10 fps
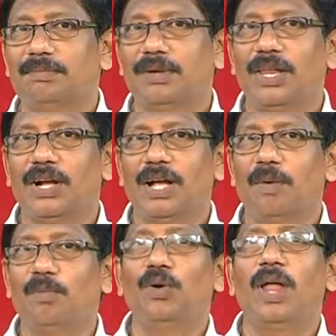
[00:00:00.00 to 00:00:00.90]
మన యొక్క
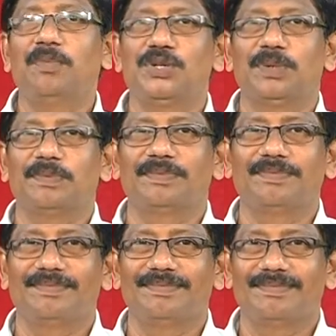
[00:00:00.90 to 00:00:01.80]
మూలాంశం
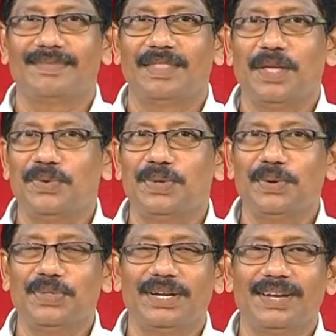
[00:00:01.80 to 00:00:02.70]
దేవుని
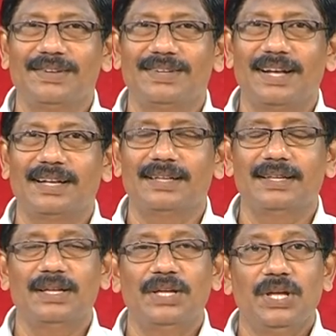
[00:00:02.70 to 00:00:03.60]
స్తోత్రం కలిగినాక
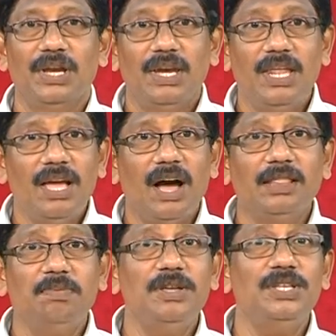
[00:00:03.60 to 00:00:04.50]
నీ
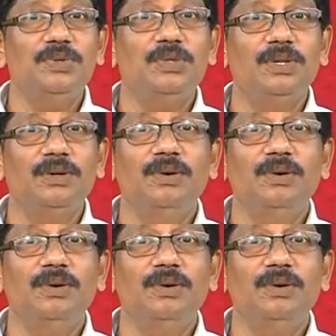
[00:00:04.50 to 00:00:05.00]
ఆత్మీయ జీవితంలో